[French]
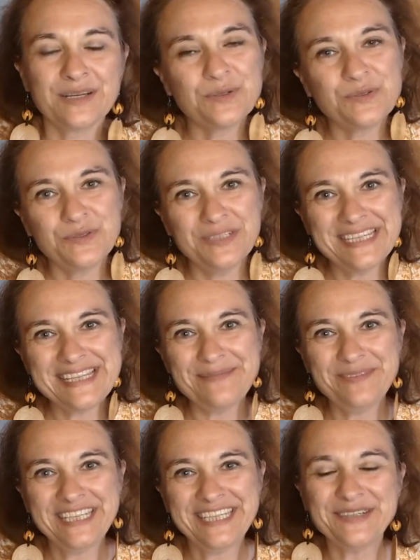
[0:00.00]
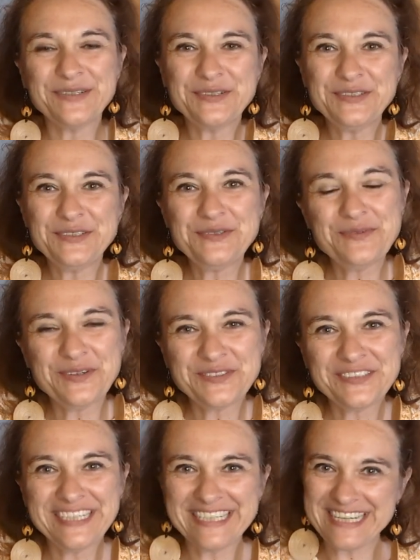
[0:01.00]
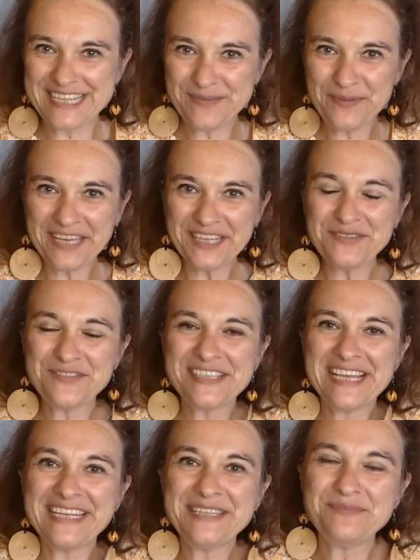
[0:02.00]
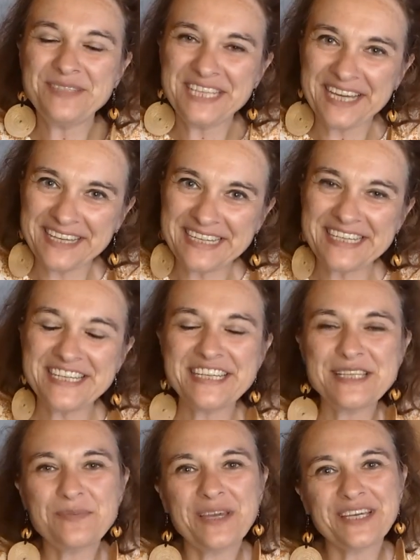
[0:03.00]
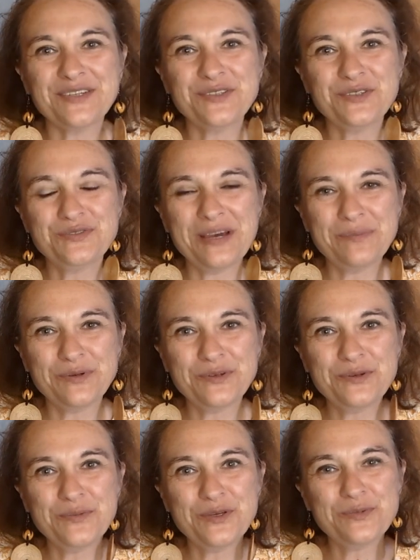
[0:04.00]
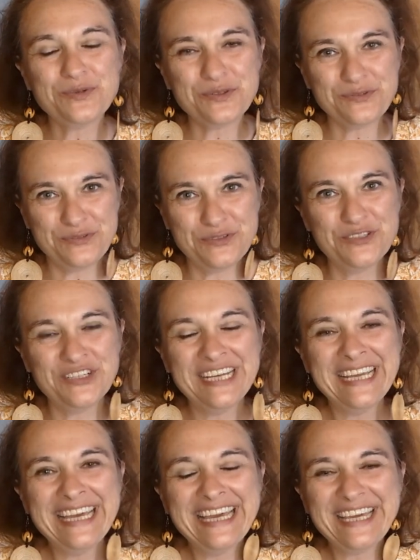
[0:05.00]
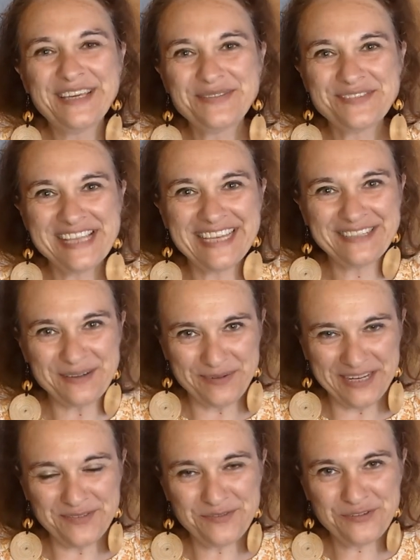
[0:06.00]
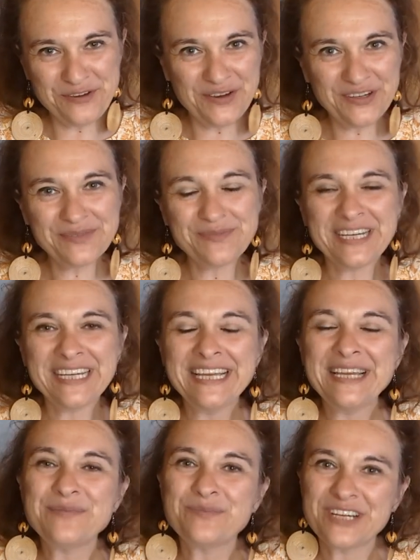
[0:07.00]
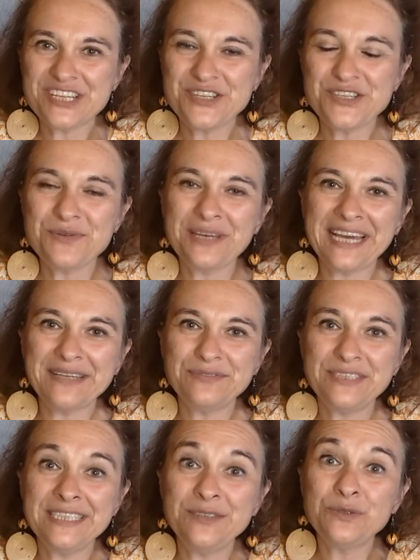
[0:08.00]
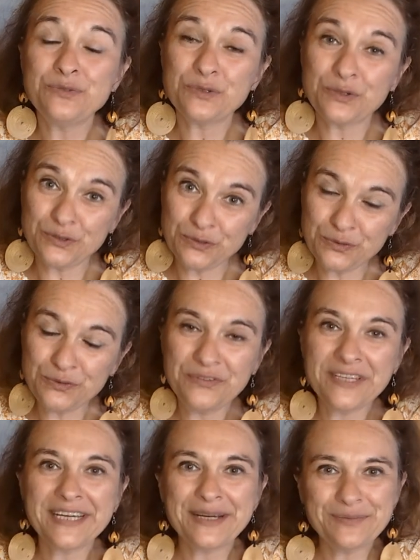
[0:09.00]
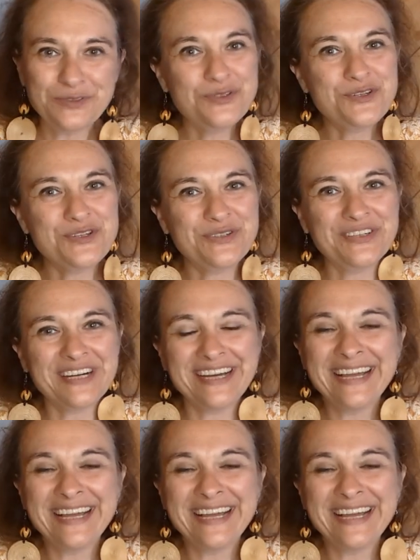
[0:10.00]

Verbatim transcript: Coucou les amis, coucou tout le monde, j'espère que vous allez bien, j'espère que tout va pour le mieux pour vous et que vous êtes en pleine forme. Moi je suis ravie de vous retrouver comme toujours.